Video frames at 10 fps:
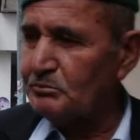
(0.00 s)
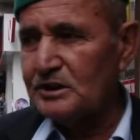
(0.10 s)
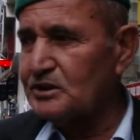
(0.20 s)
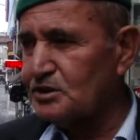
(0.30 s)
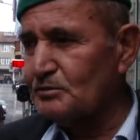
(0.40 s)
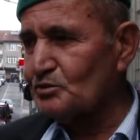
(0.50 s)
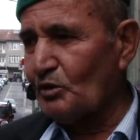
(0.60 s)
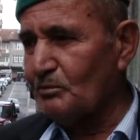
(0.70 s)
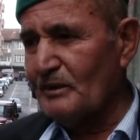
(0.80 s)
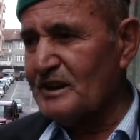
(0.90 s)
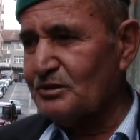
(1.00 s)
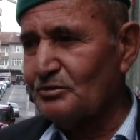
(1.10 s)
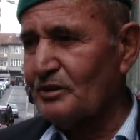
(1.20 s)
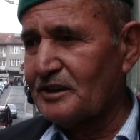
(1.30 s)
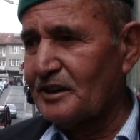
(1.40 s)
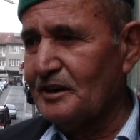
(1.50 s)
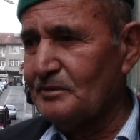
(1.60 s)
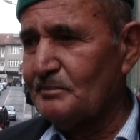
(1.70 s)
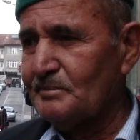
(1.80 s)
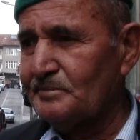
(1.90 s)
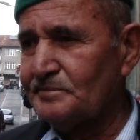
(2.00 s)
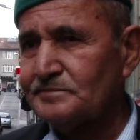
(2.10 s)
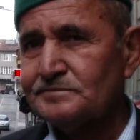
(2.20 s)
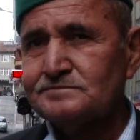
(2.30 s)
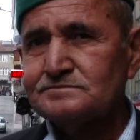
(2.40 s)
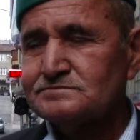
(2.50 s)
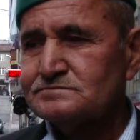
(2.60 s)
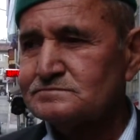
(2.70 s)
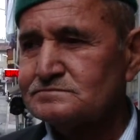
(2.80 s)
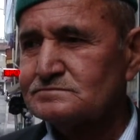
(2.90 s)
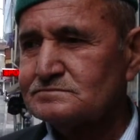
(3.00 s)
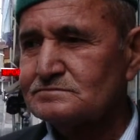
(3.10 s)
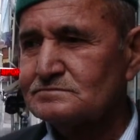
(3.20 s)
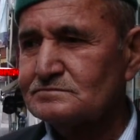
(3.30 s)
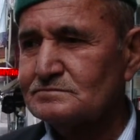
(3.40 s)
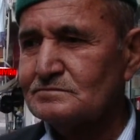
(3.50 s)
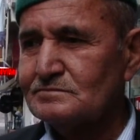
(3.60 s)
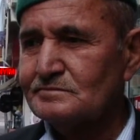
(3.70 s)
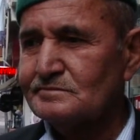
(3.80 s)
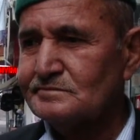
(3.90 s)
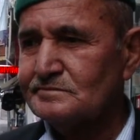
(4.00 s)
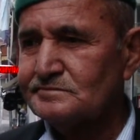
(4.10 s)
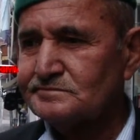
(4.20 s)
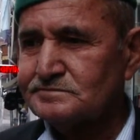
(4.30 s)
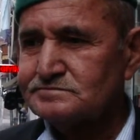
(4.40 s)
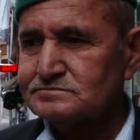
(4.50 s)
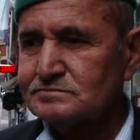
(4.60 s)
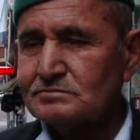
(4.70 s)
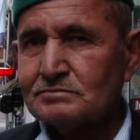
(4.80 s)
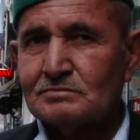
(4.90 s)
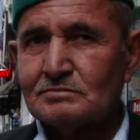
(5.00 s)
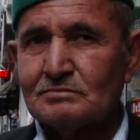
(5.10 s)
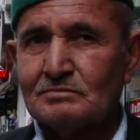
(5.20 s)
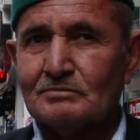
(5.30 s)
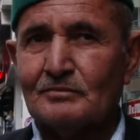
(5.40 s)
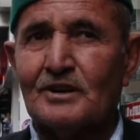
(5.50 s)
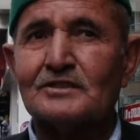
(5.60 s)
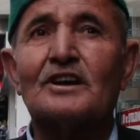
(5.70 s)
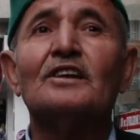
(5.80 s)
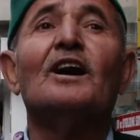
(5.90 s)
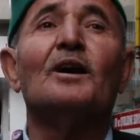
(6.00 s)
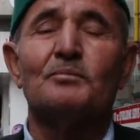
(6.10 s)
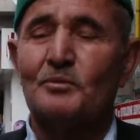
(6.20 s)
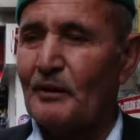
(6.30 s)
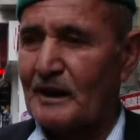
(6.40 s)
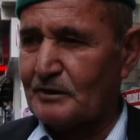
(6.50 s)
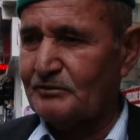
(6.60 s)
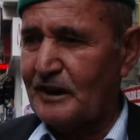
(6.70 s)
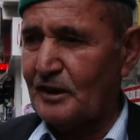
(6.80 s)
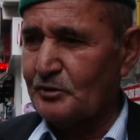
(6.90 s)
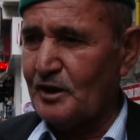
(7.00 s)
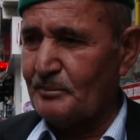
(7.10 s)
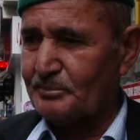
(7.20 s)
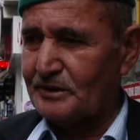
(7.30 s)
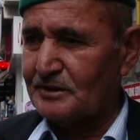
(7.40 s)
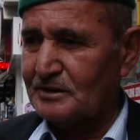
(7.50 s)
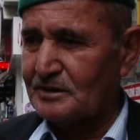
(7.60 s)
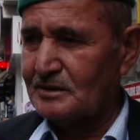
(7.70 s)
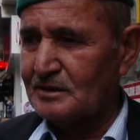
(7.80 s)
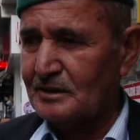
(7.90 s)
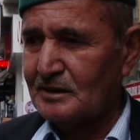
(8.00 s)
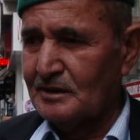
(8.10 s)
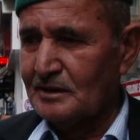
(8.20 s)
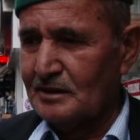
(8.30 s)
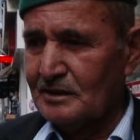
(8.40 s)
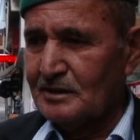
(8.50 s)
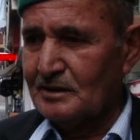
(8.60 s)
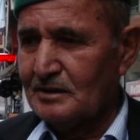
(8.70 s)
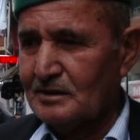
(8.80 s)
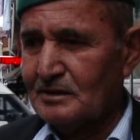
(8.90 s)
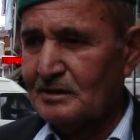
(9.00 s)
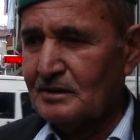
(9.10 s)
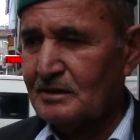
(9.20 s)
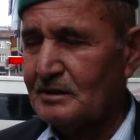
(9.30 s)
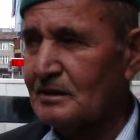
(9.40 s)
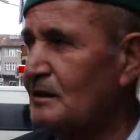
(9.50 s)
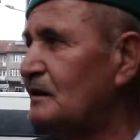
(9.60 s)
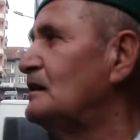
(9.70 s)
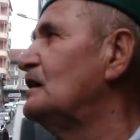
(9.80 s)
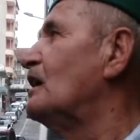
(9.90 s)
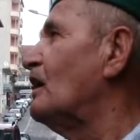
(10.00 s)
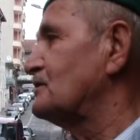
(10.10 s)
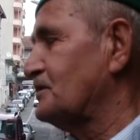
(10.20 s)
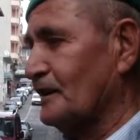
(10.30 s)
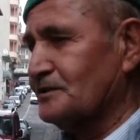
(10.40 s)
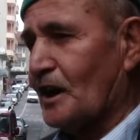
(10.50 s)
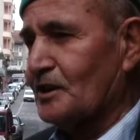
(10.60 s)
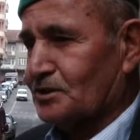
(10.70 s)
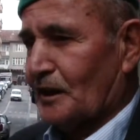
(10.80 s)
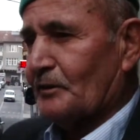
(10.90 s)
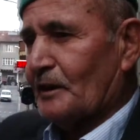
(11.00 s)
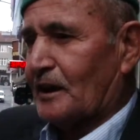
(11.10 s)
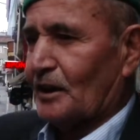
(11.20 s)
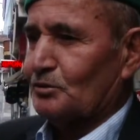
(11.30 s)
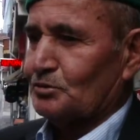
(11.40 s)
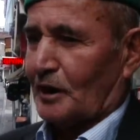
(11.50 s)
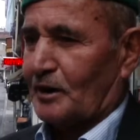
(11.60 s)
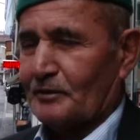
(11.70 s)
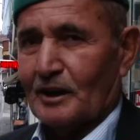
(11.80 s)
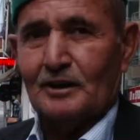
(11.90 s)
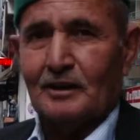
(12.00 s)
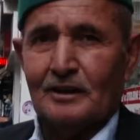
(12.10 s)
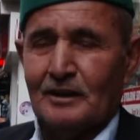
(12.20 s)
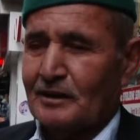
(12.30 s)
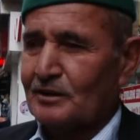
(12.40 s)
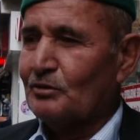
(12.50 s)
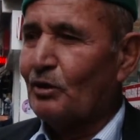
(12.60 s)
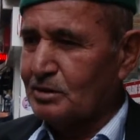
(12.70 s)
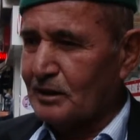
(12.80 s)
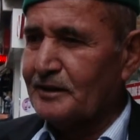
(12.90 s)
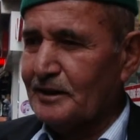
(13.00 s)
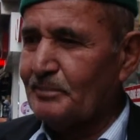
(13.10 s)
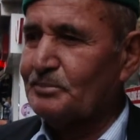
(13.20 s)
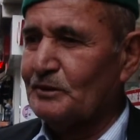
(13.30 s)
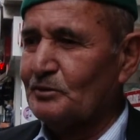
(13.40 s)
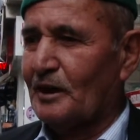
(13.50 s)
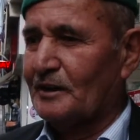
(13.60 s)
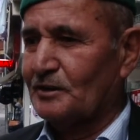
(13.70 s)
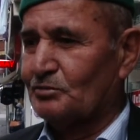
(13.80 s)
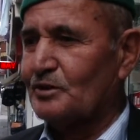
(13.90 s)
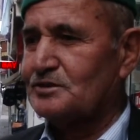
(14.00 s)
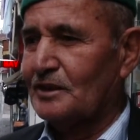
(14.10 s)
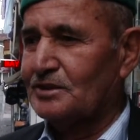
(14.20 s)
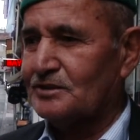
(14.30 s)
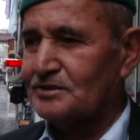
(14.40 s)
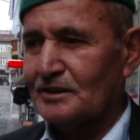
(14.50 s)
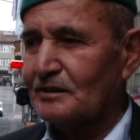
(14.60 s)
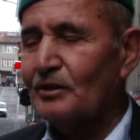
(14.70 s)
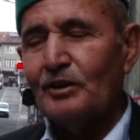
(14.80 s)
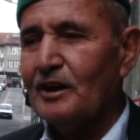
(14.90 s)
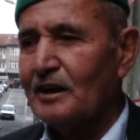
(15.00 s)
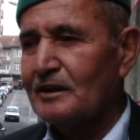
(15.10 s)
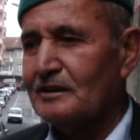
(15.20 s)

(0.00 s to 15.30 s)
Bir işimiz olma yıkından yeğenim. İlçeye neler yaptı başkan ikiz? Başkan abi bu barkı filan o yaptı. Başka neler yaptı peki? Aslan Çaylı tarafına kendi tarafına yolları yaptı bu anda döşedi işte öyle.